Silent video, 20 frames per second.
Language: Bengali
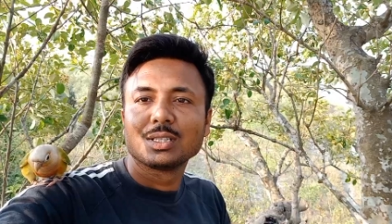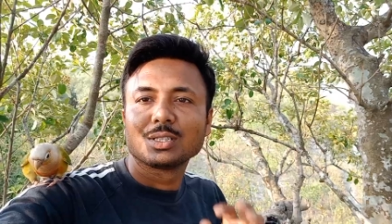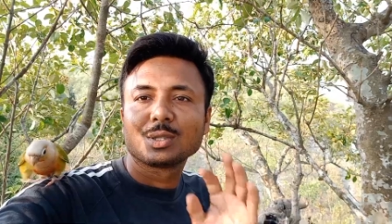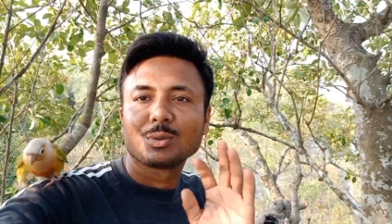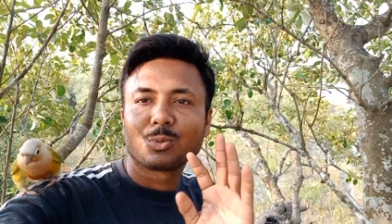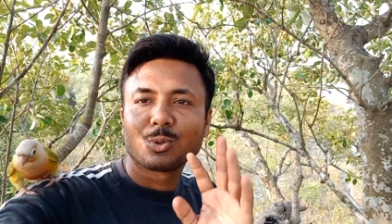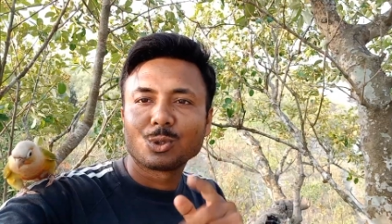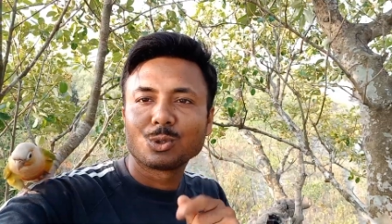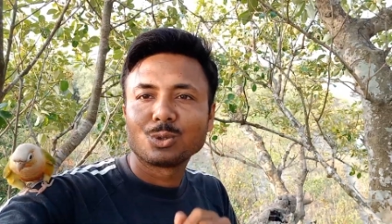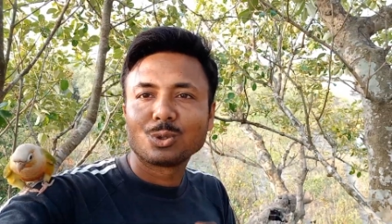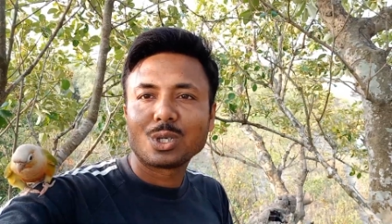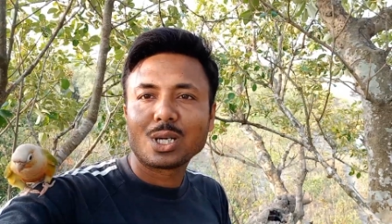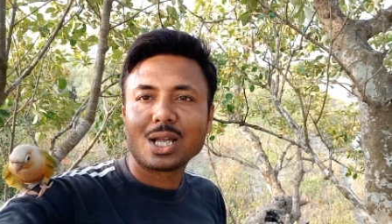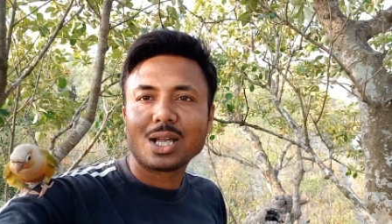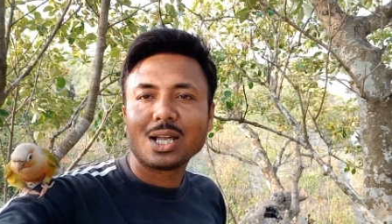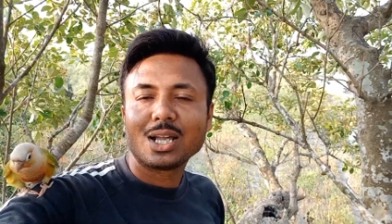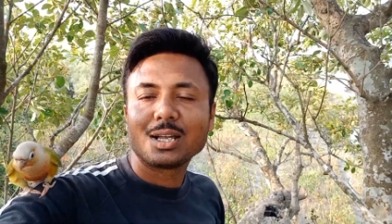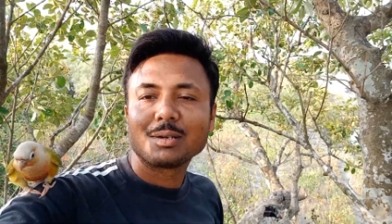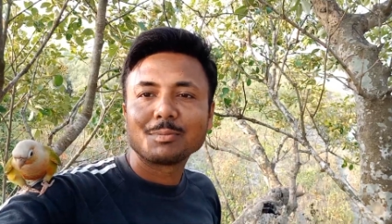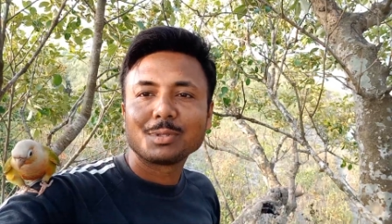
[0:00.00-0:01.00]
তো বন্ধুরা
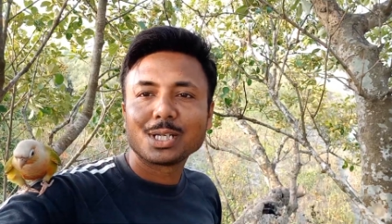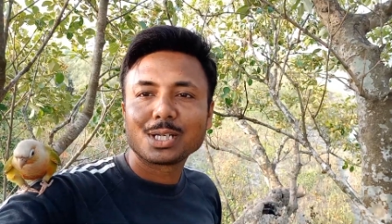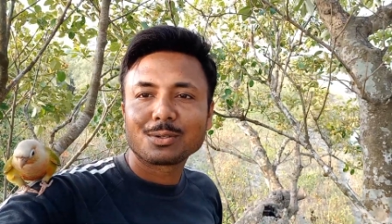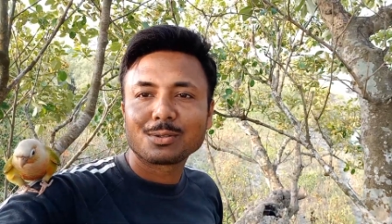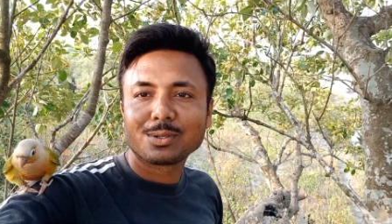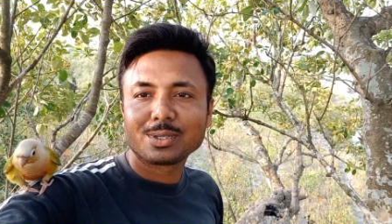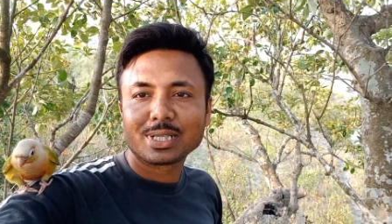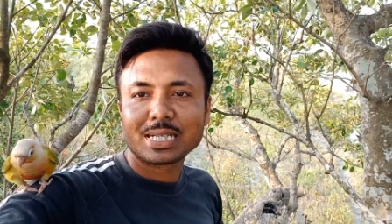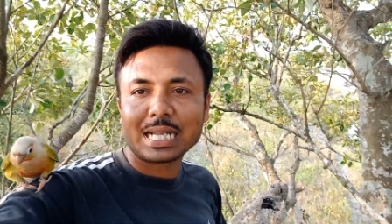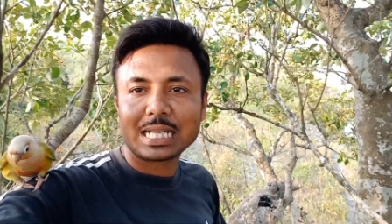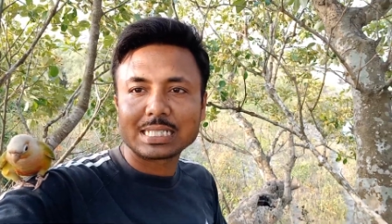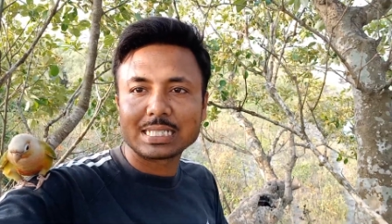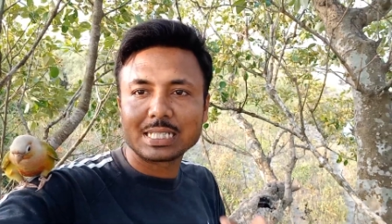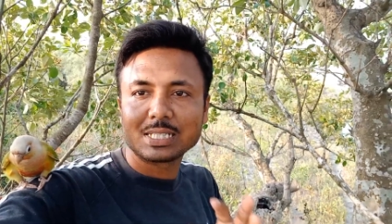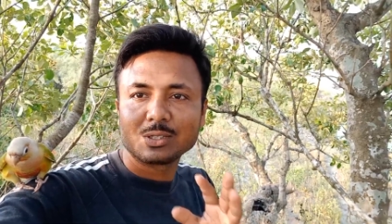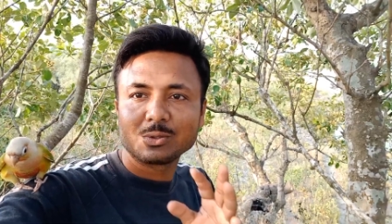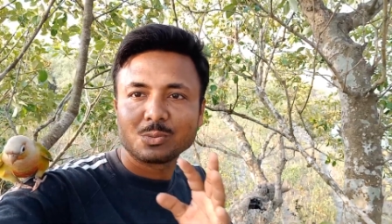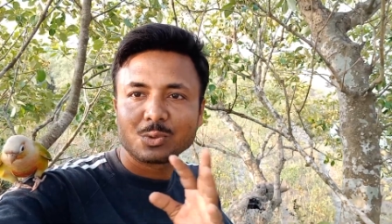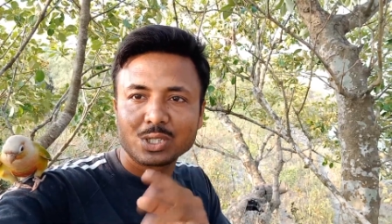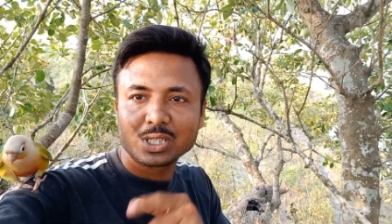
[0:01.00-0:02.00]
আমি এখন
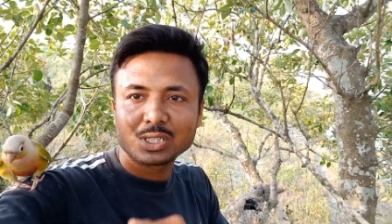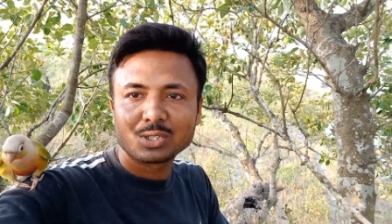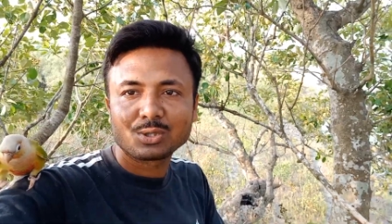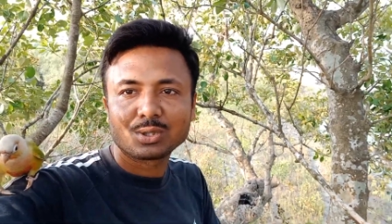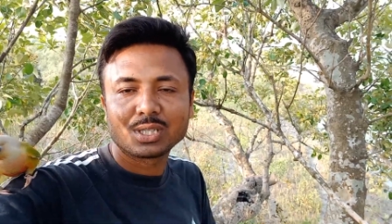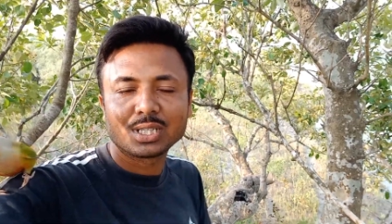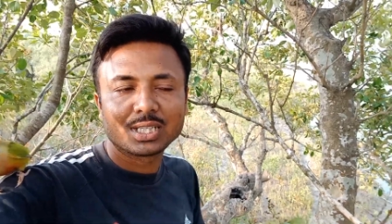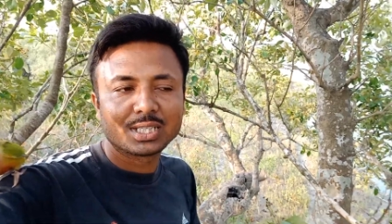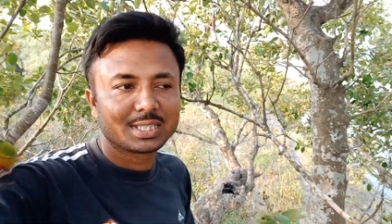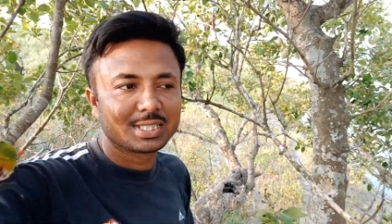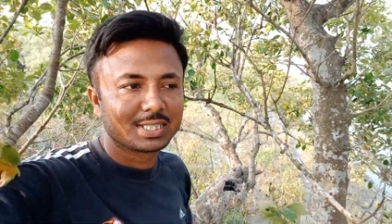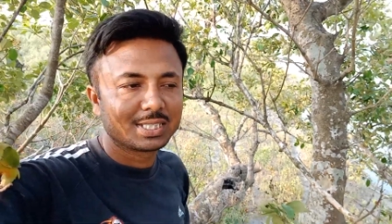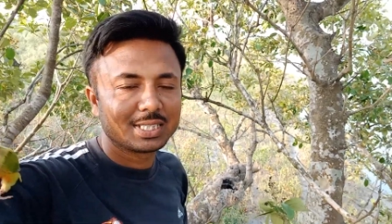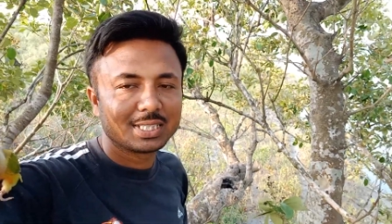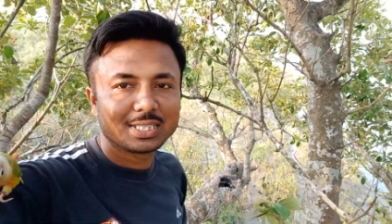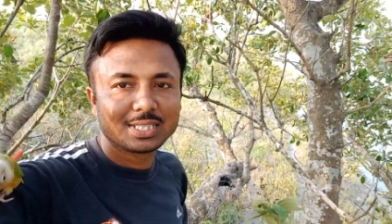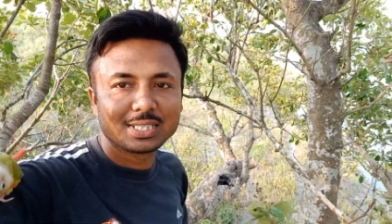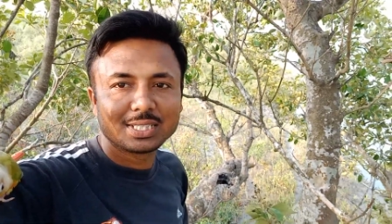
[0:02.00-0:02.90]
গাছের উপরে চলে এসেছি